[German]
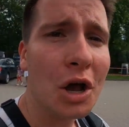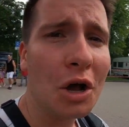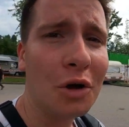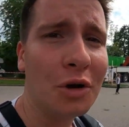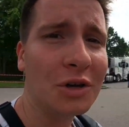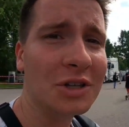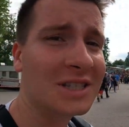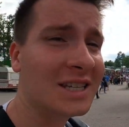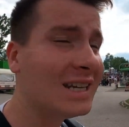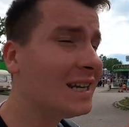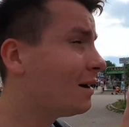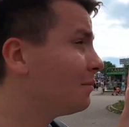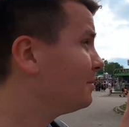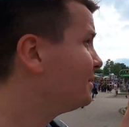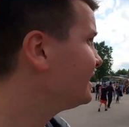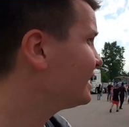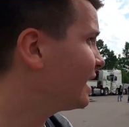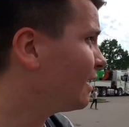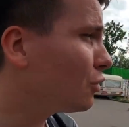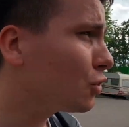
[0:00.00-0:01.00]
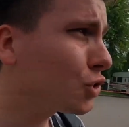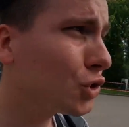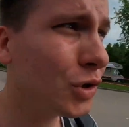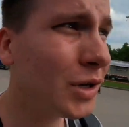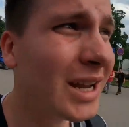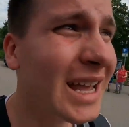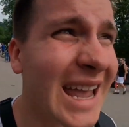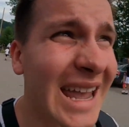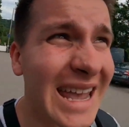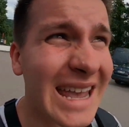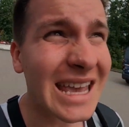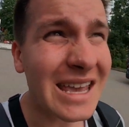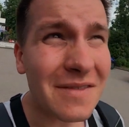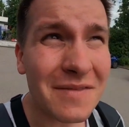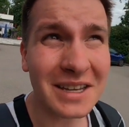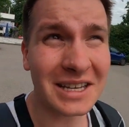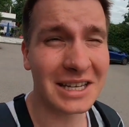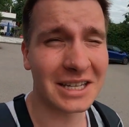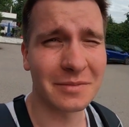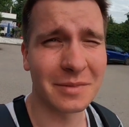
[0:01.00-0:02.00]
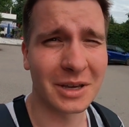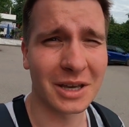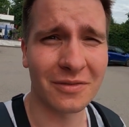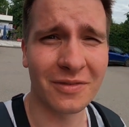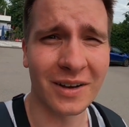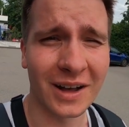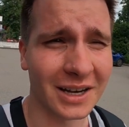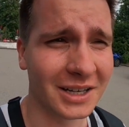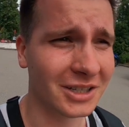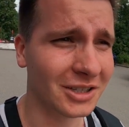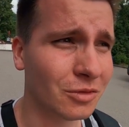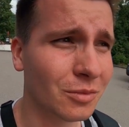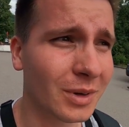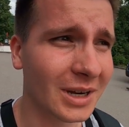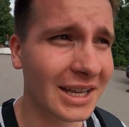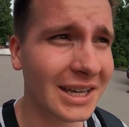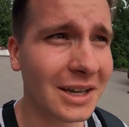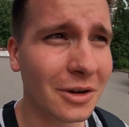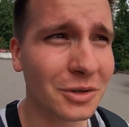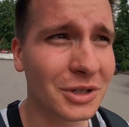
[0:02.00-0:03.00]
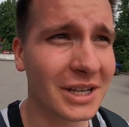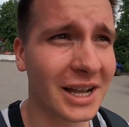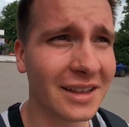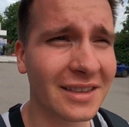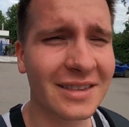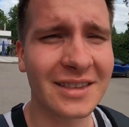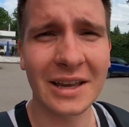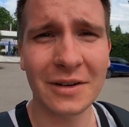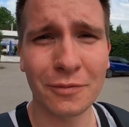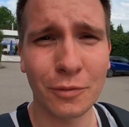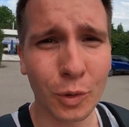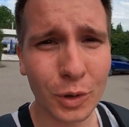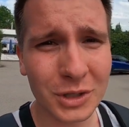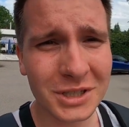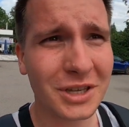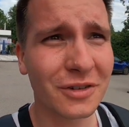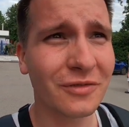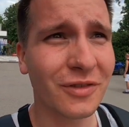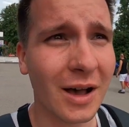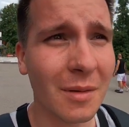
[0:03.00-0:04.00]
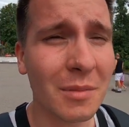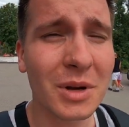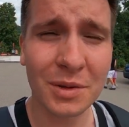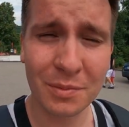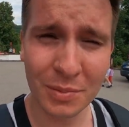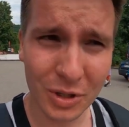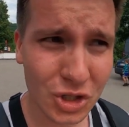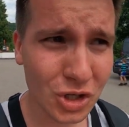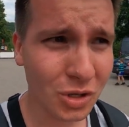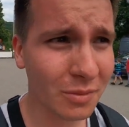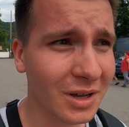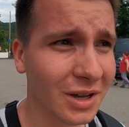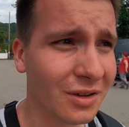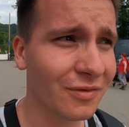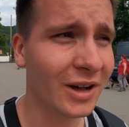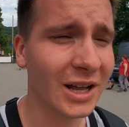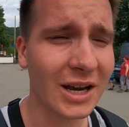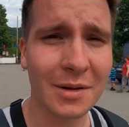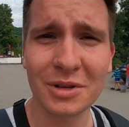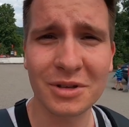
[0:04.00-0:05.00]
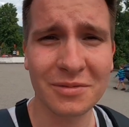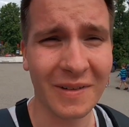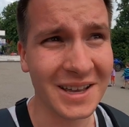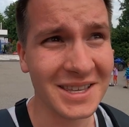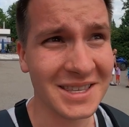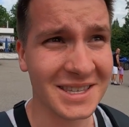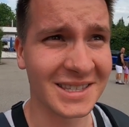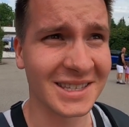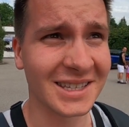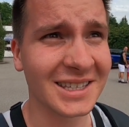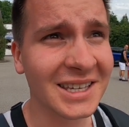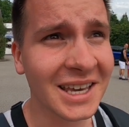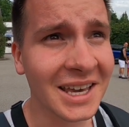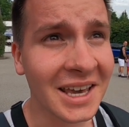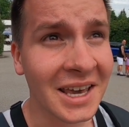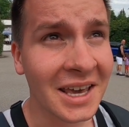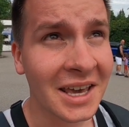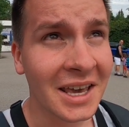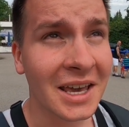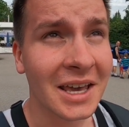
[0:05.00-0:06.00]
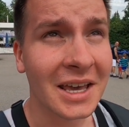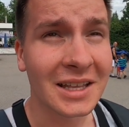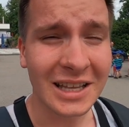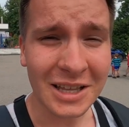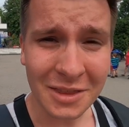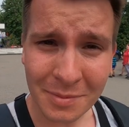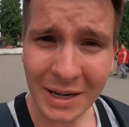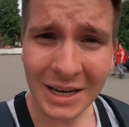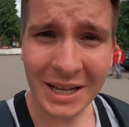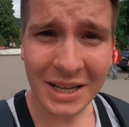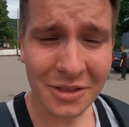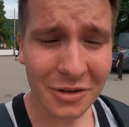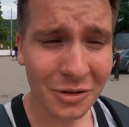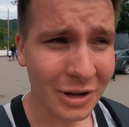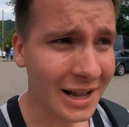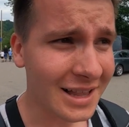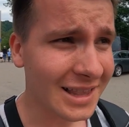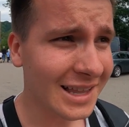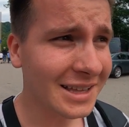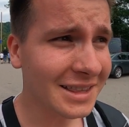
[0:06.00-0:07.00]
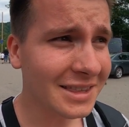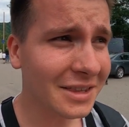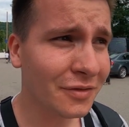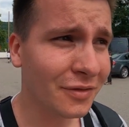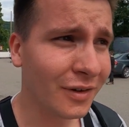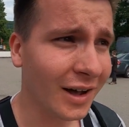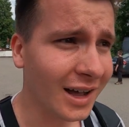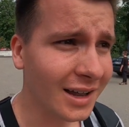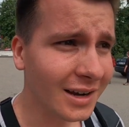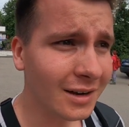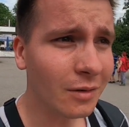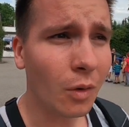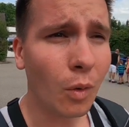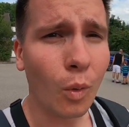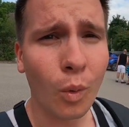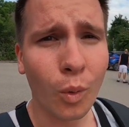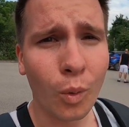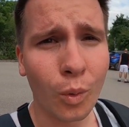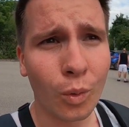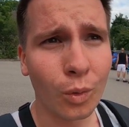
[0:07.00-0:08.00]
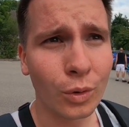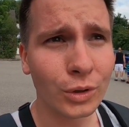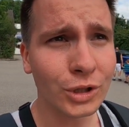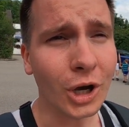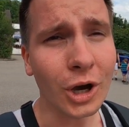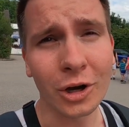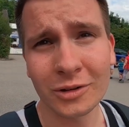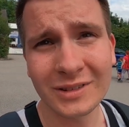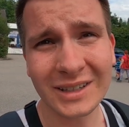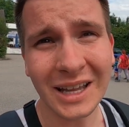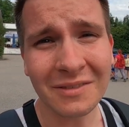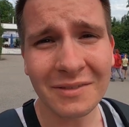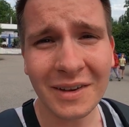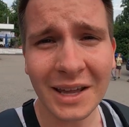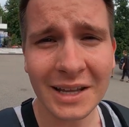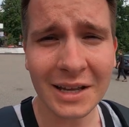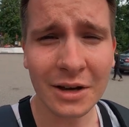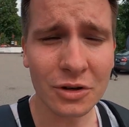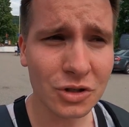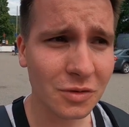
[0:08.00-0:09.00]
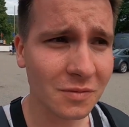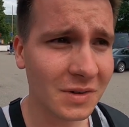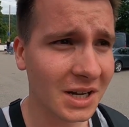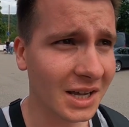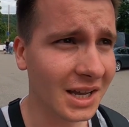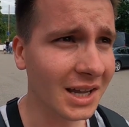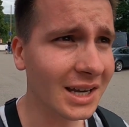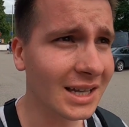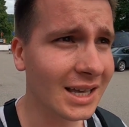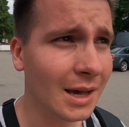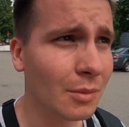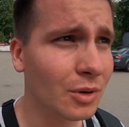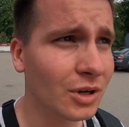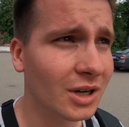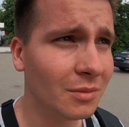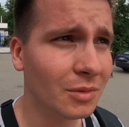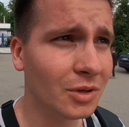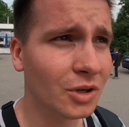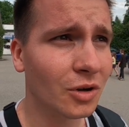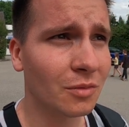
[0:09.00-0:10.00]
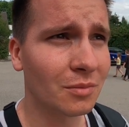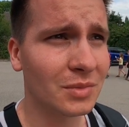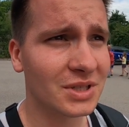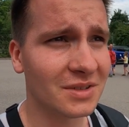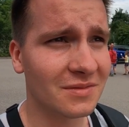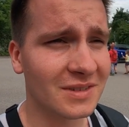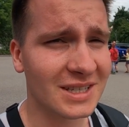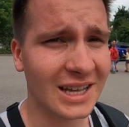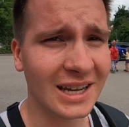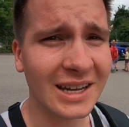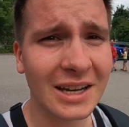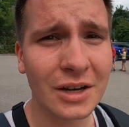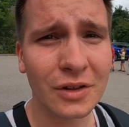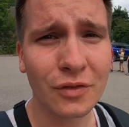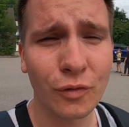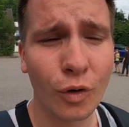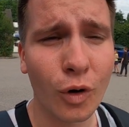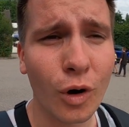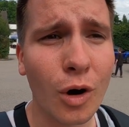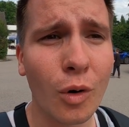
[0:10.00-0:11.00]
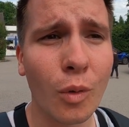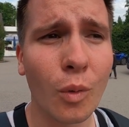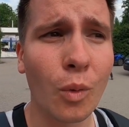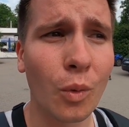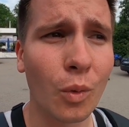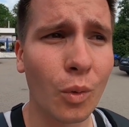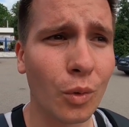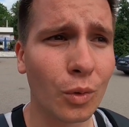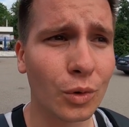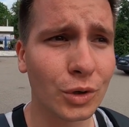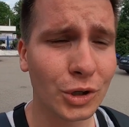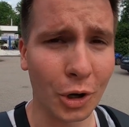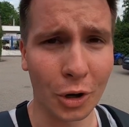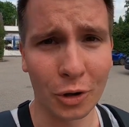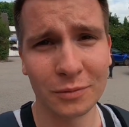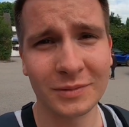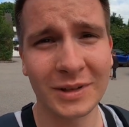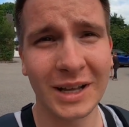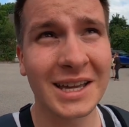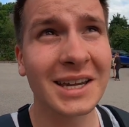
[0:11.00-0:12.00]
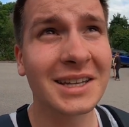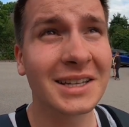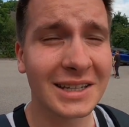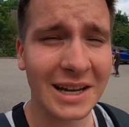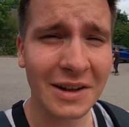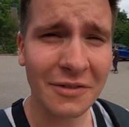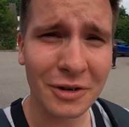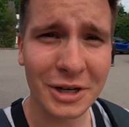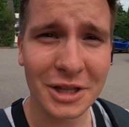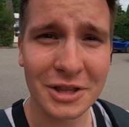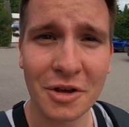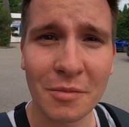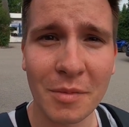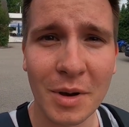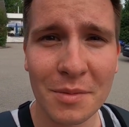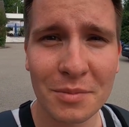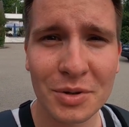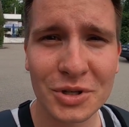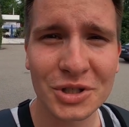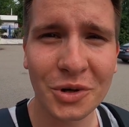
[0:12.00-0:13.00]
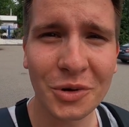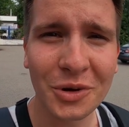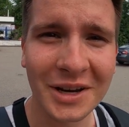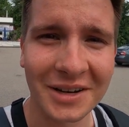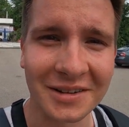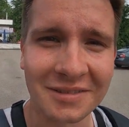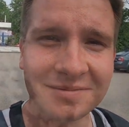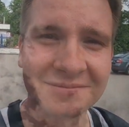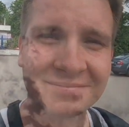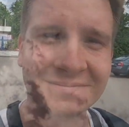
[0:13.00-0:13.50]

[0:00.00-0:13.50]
Godzilla bin ich auch schon ewig nicht mehr gefahren. Ich überlege auch die ganze Zeit, wo ich gefahren bin. Ich bin schon mal gefahren, aber ich weiß es nicht. Das werde ich jetzt noch als letztes fahren und ja, dann werde ich auch schon wieder gehen. Ich habe heute nämlich noch ein bisschen was anderes vor und ja, dann kriegt ihr davon jetzt nochmal Impressionen.